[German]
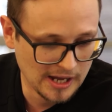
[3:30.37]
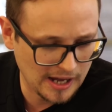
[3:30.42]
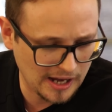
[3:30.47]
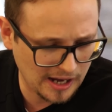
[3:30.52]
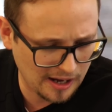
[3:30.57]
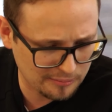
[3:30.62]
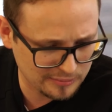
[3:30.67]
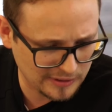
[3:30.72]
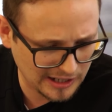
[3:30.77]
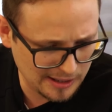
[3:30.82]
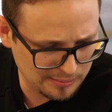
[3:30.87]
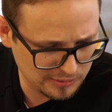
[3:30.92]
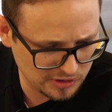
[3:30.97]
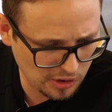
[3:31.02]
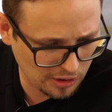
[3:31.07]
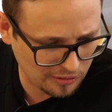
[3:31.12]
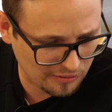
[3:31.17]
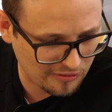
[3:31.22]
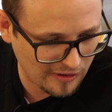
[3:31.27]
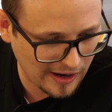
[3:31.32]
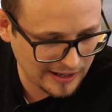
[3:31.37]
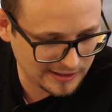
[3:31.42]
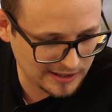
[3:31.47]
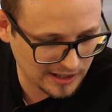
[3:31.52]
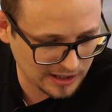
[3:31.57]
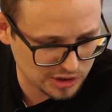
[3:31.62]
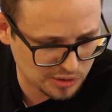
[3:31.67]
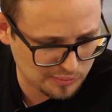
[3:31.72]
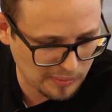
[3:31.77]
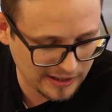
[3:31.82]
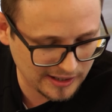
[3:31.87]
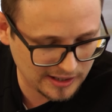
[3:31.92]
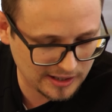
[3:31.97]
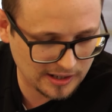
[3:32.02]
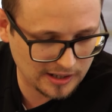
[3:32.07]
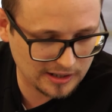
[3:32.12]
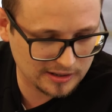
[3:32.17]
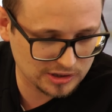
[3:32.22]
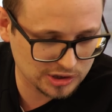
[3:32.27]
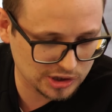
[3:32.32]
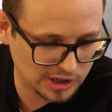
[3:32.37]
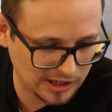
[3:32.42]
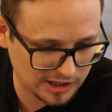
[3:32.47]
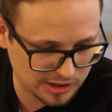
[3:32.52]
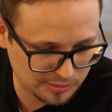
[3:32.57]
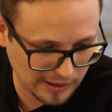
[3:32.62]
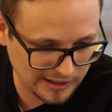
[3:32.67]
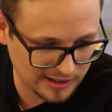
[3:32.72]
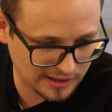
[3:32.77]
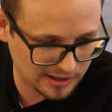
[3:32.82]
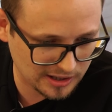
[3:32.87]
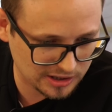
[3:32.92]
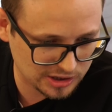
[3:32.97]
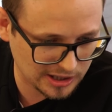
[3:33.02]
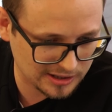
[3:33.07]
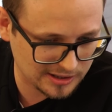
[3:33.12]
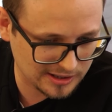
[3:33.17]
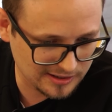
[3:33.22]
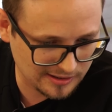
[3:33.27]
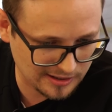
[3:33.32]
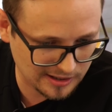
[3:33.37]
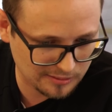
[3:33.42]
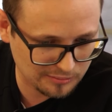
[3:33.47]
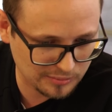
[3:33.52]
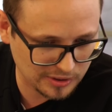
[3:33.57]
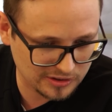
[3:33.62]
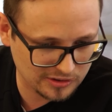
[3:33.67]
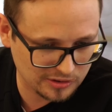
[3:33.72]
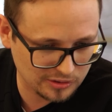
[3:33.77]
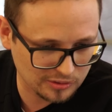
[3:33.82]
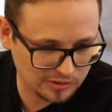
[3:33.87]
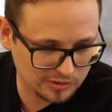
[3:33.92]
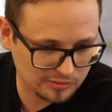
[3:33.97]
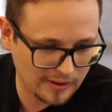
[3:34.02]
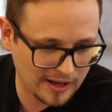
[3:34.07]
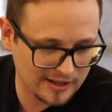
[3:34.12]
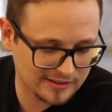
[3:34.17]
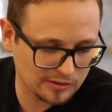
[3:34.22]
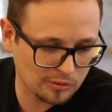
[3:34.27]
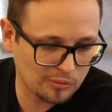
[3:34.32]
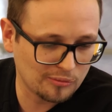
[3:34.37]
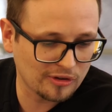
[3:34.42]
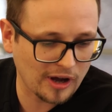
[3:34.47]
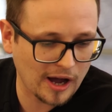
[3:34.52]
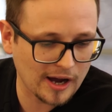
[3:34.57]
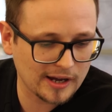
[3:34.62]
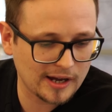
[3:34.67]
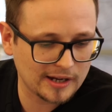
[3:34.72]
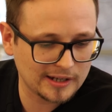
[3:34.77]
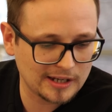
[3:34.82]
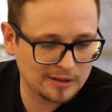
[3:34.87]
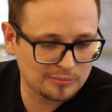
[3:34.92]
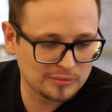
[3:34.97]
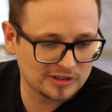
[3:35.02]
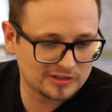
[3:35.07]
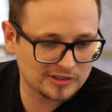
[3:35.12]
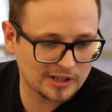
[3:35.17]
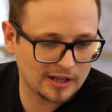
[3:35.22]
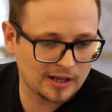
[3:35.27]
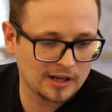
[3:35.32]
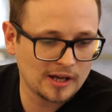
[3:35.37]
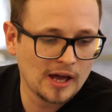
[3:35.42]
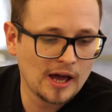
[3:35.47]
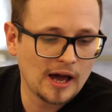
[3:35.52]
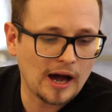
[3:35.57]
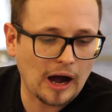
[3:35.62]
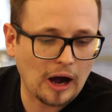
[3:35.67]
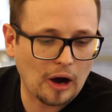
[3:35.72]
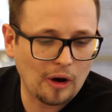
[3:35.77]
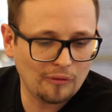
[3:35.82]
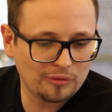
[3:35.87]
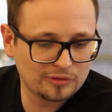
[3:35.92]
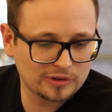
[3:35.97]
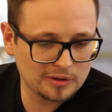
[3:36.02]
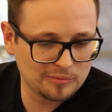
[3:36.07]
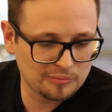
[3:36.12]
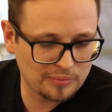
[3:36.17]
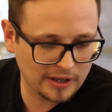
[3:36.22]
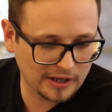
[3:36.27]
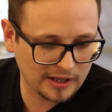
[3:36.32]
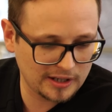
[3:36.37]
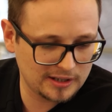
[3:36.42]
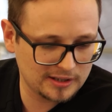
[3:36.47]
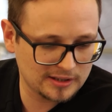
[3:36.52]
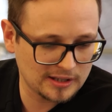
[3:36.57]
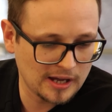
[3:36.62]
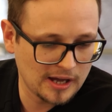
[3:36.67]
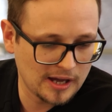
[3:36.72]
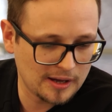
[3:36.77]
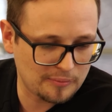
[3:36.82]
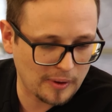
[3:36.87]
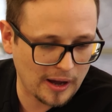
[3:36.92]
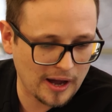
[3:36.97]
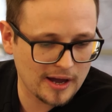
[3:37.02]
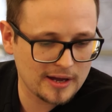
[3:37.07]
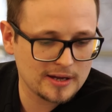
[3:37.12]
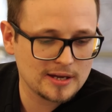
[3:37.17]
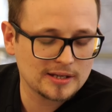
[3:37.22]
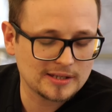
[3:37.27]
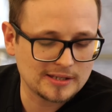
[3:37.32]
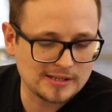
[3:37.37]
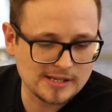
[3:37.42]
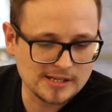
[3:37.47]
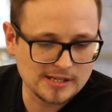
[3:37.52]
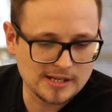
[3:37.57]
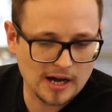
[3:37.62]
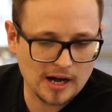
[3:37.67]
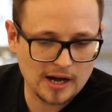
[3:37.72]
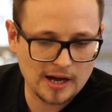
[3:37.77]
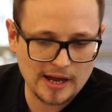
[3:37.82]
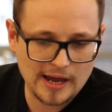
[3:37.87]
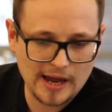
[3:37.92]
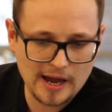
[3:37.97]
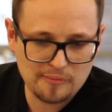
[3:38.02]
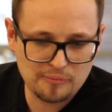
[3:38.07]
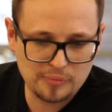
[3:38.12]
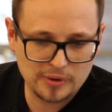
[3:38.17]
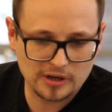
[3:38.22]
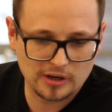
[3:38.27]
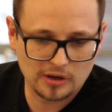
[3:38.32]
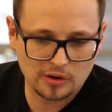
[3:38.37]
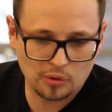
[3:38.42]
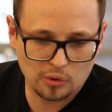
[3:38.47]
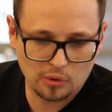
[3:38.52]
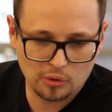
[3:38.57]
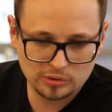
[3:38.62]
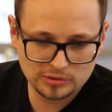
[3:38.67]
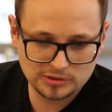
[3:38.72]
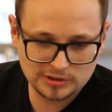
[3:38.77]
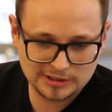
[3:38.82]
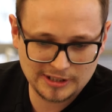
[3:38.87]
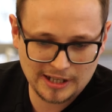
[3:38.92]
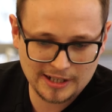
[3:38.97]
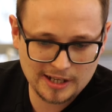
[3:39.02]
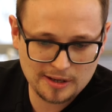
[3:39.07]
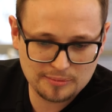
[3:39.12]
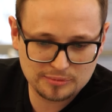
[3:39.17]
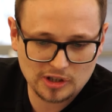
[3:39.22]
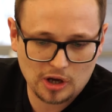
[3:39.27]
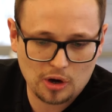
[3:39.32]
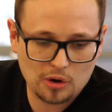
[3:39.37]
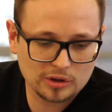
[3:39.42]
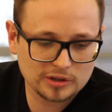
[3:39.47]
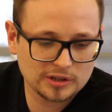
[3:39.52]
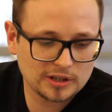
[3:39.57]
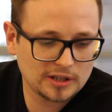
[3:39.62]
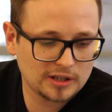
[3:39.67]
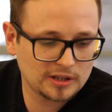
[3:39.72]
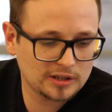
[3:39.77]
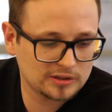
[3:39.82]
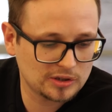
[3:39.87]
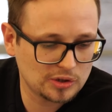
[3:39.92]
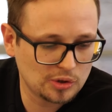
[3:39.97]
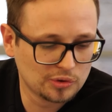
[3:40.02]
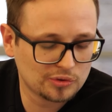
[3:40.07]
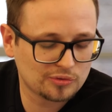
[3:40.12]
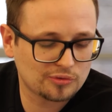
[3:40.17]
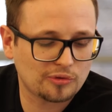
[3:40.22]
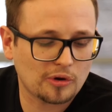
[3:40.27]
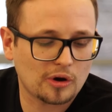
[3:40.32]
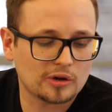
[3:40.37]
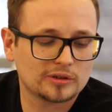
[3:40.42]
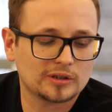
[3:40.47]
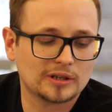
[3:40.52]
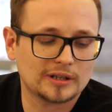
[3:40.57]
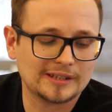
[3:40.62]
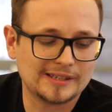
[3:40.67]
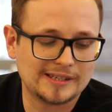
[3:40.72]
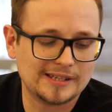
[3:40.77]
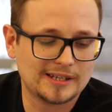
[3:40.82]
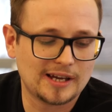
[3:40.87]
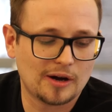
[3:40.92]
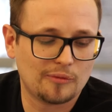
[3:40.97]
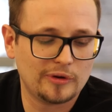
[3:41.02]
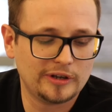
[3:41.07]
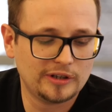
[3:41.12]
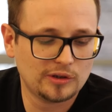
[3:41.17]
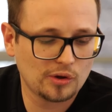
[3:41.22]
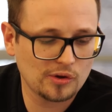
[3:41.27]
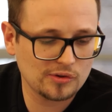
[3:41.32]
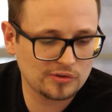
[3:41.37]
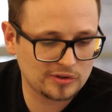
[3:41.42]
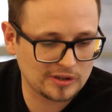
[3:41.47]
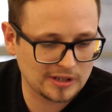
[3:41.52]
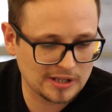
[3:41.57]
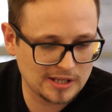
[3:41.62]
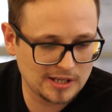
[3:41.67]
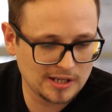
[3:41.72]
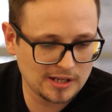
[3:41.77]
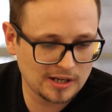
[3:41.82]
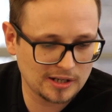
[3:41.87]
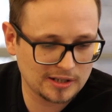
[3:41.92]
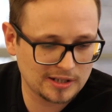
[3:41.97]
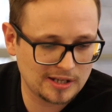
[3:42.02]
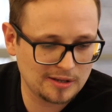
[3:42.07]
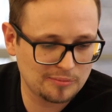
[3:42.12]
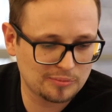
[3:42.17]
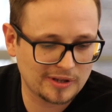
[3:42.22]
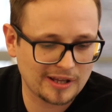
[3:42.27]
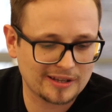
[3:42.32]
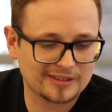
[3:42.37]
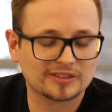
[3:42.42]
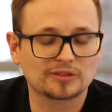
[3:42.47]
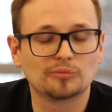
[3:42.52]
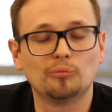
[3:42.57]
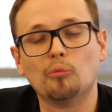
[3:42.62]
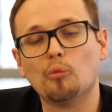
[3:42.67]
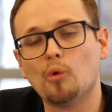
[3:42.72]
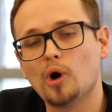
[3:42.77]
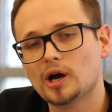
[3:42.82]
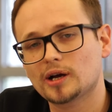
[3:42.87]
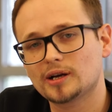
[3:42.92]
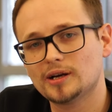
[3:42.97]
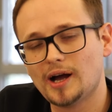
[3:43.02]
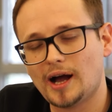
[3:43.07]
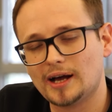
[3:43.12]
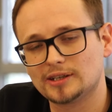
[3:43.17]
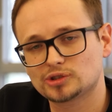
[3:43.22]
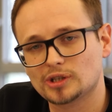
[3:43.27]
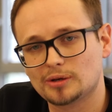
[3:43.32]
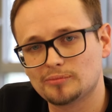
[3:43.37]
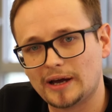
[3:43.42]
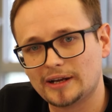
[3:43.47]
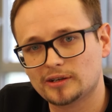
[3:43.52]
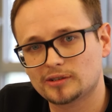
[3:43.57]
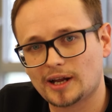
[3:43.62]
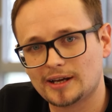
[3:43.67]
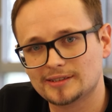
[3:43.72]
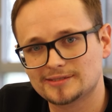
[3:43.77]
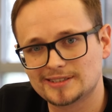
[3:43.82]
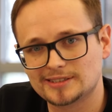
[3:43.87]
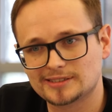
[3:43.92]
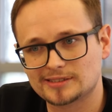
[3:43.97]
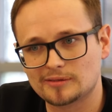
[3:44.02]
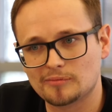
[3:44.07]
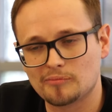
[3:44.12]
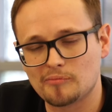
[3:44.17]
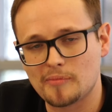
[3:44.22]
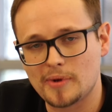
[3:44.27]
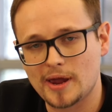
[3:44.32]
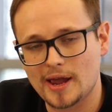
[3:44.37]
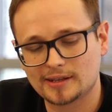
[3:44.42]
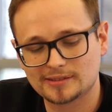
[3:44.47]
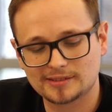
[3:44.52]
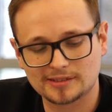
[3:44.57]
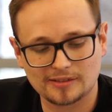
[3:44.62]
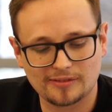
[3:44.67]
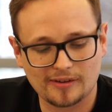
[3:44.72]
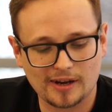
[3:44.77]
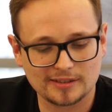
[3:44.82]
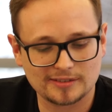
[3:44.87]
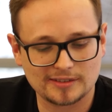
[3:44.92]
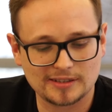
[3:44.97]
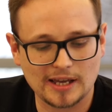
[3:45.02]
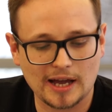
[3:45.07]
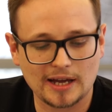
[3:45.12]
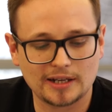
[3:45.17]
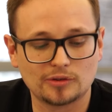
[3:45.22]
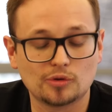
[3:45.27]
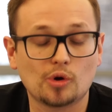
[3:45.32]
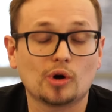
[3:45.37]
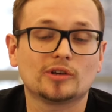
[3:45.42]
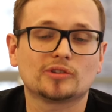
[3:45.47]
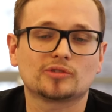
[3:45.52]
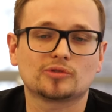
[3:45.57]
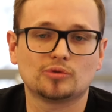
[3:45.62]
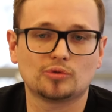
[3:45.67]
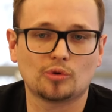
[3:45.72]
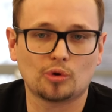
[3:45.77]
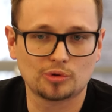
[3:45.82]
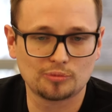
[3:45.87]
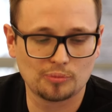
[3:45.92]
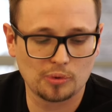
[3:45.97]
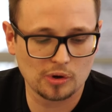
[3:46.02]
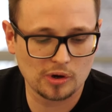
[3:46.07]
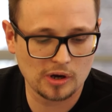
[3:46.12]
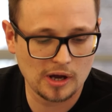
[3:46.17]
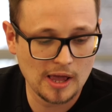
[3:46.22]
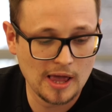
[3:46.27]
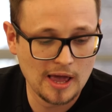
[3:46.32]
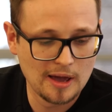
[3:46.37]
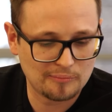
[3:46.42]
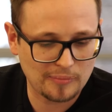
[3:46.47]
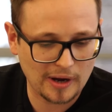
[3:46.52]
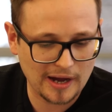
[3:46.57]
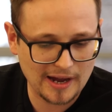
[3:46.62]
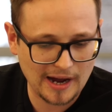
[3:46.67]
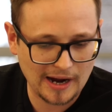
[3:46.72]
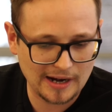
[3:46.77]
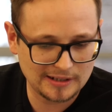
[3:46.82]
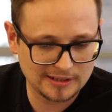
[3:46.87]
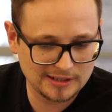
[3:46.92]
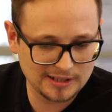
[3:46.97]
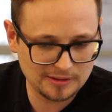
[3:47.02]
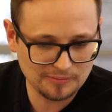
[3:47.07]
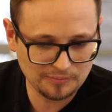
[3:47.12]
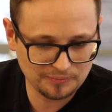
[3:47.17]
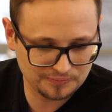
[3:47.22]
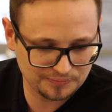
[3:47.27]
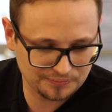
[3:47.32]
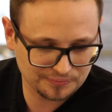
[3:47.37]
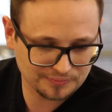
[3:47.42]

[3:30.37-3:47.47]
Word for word: Ähm, da gibt es noch weitere spannenden, spannende Statistiken bzw. Umfrageergebnisse auf dem Bericht bei Giga Apple. Und dann gibt es auch eine News von Giga Windows. Hier gibt es morgen, also am 31. März quasi, ein neues Notebook bei Aldi.